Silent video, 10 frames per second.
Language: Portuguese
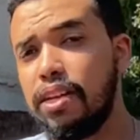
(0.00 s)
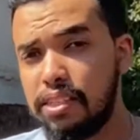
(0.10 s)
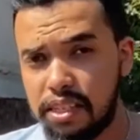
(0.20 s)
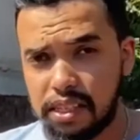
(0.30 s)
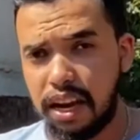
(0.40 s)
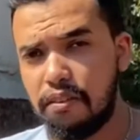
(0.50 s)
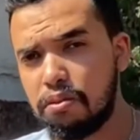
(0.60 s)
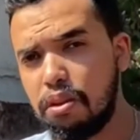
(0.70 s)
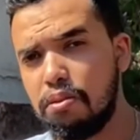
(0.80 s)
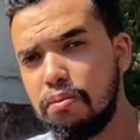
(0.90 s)
Se
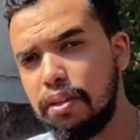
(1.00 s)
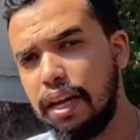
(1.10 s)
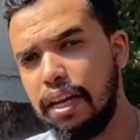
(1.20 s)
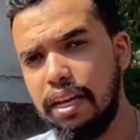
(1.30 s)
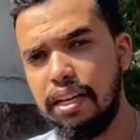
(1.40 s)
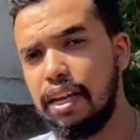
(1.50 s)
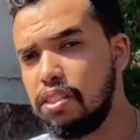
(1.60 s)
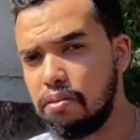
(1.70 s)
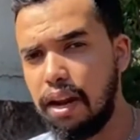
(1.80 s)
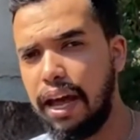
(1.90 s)
inscrevam todo mundo aí e
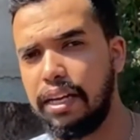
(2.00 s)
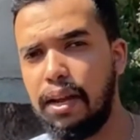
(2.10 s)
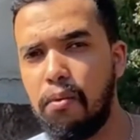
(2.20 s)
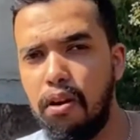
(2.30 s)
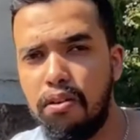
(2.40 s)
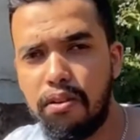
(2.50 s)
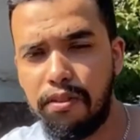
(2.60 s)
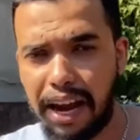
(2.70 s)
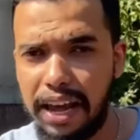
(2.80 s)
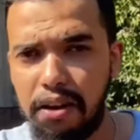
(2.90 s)
deixa o like, tá bom?
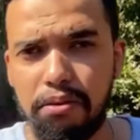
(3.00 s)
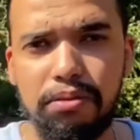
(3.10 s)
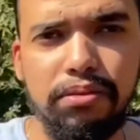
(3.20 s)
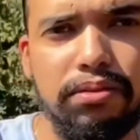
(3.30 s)
Valeu!